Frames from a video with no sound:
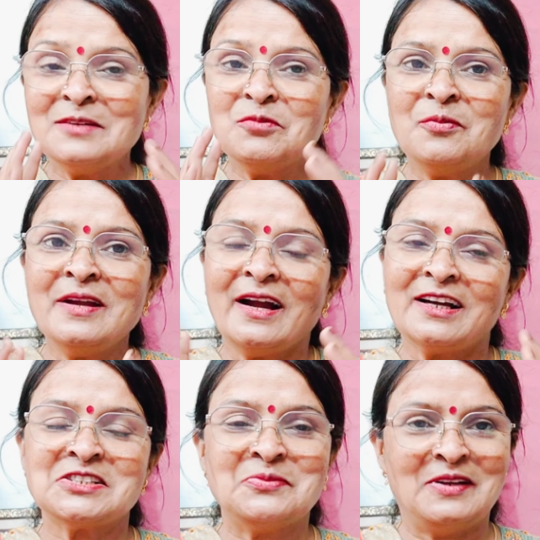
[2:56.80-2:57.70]
ये मूवी
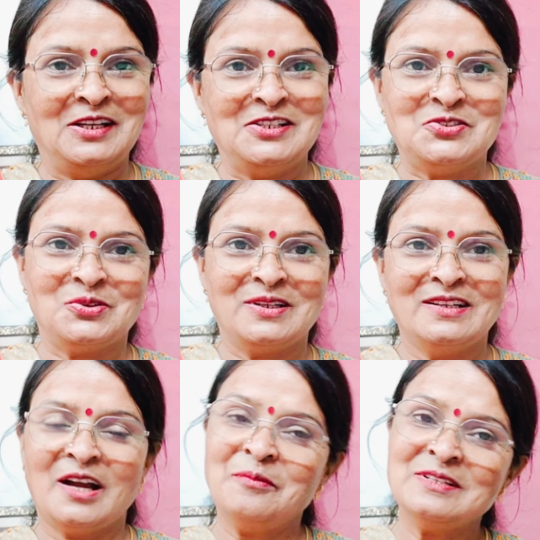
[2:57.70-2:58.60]
अगस्त में रिलीज
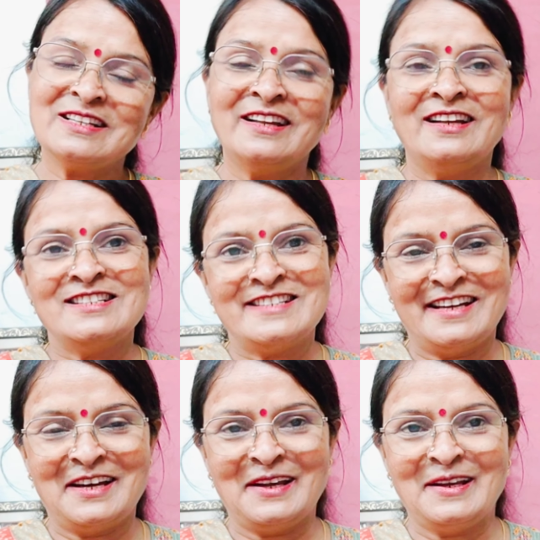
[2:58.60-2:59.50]
होगी अभी इसकी रिलीज
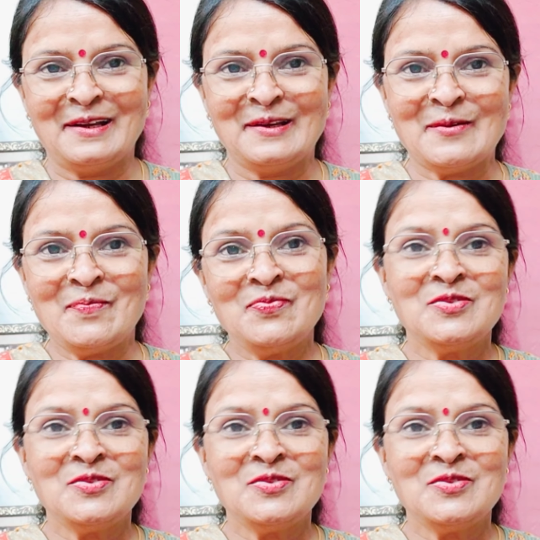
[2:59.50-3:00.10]
डेट नहीं आई है